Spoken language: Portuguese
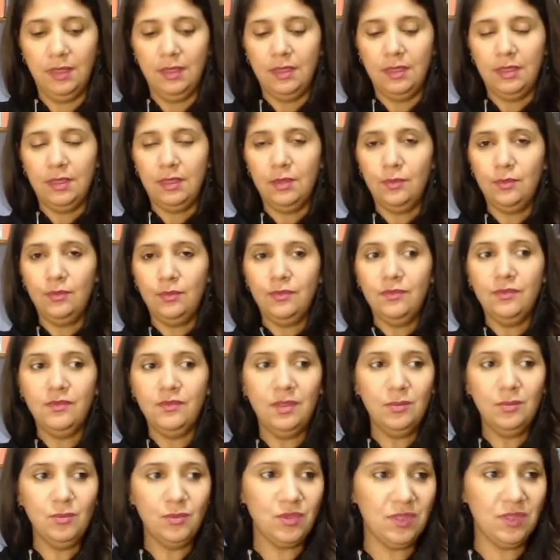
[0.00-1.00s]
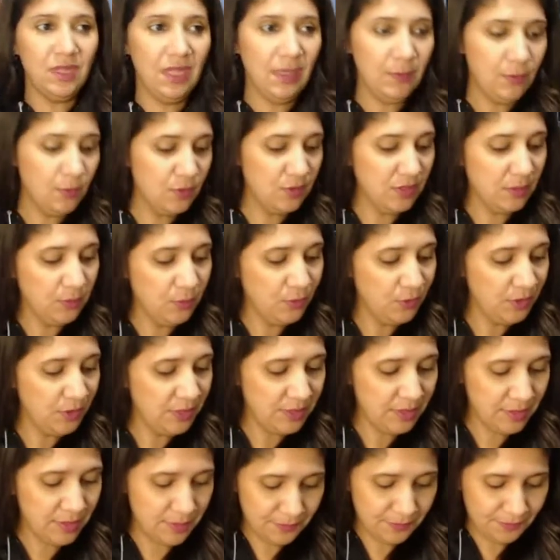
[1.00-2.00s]
Então, vamos lá, meus
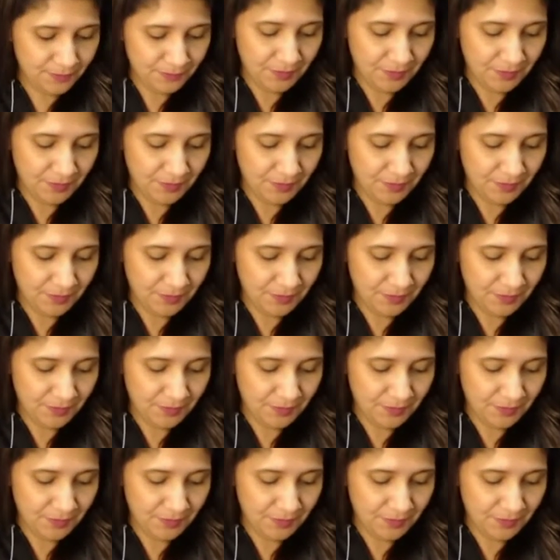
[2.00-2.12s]
amores.